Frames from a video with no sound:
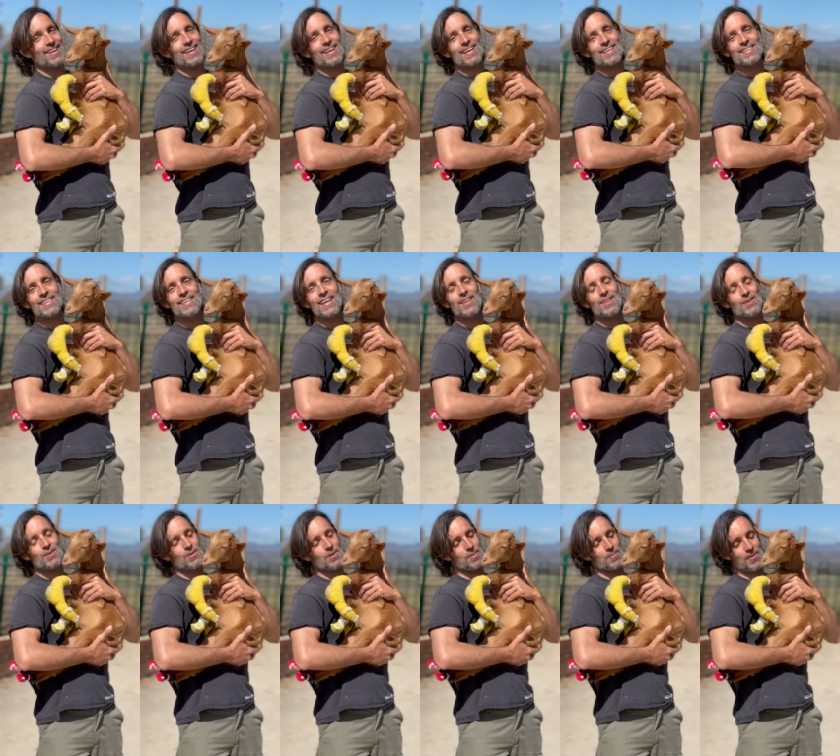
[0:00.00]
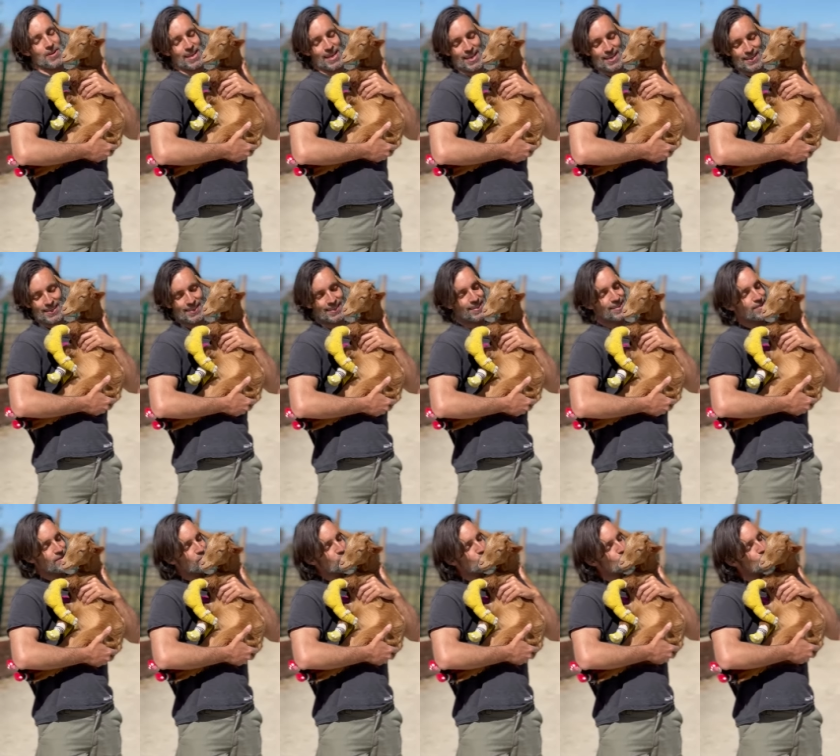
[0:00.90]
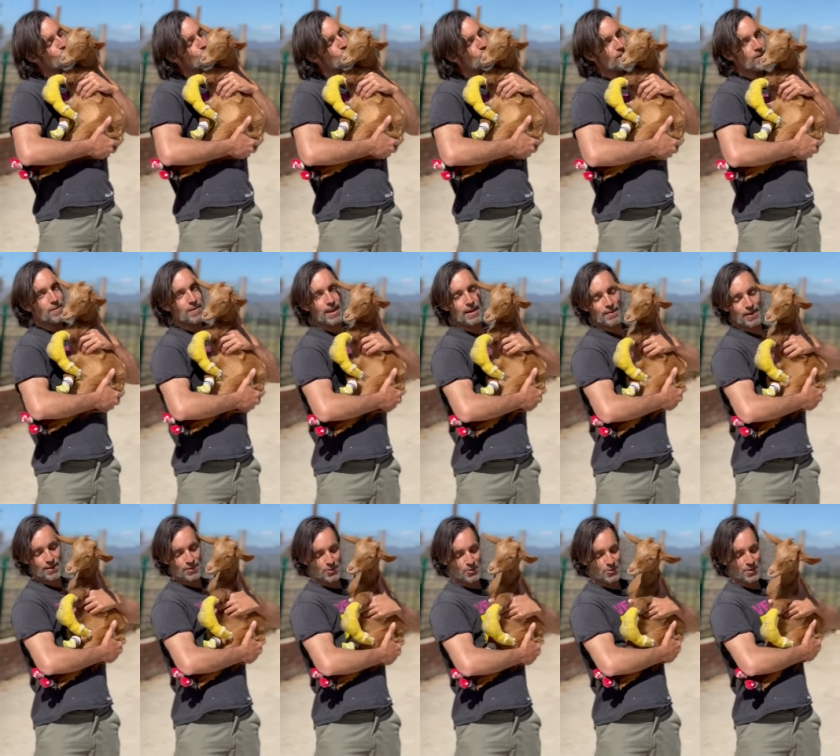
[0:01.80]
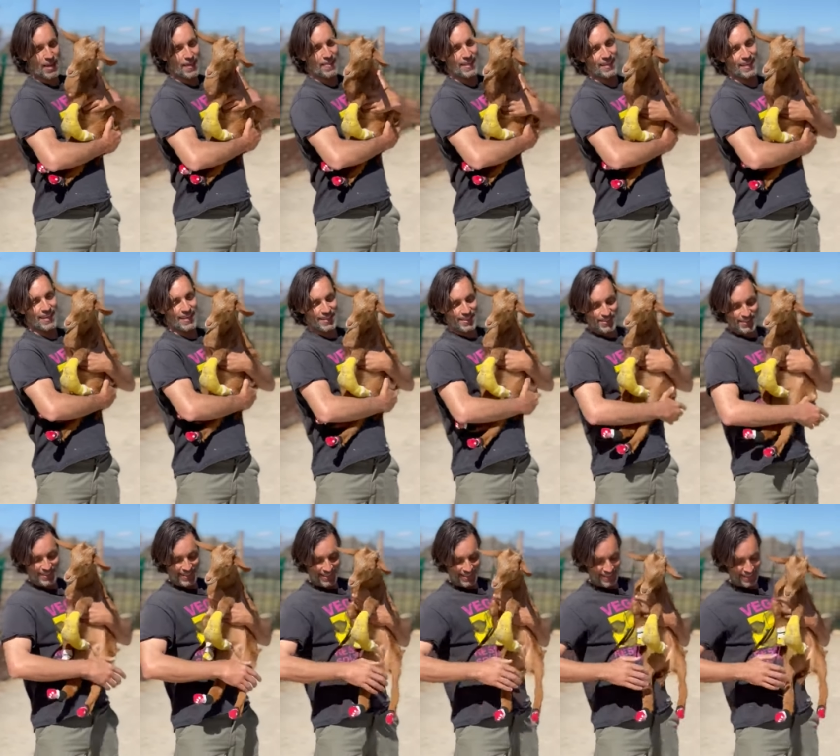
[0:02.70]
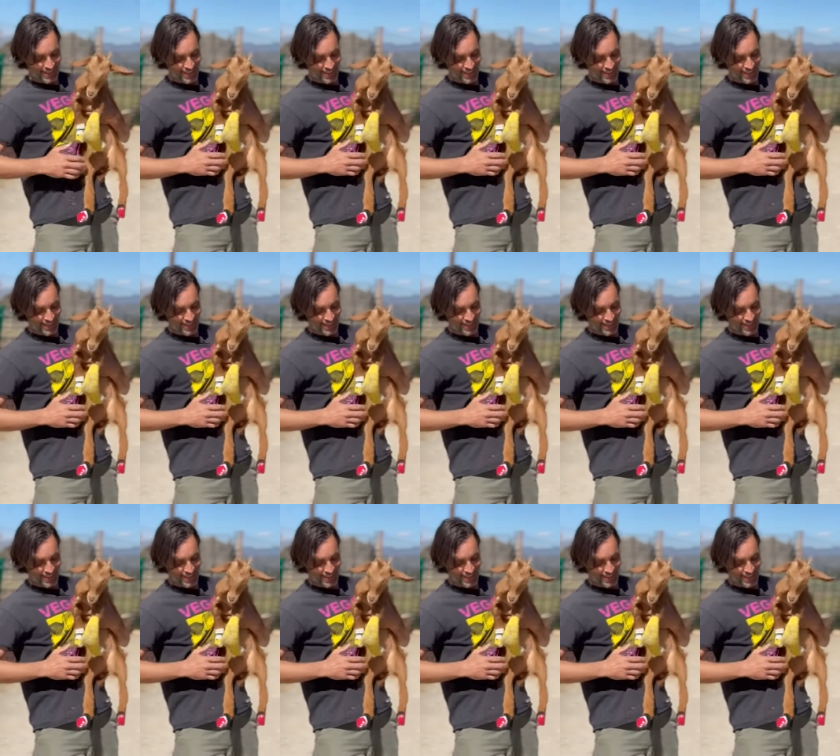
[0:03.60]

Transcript: casi tanto como ella. Ella va con sus calcetinitos.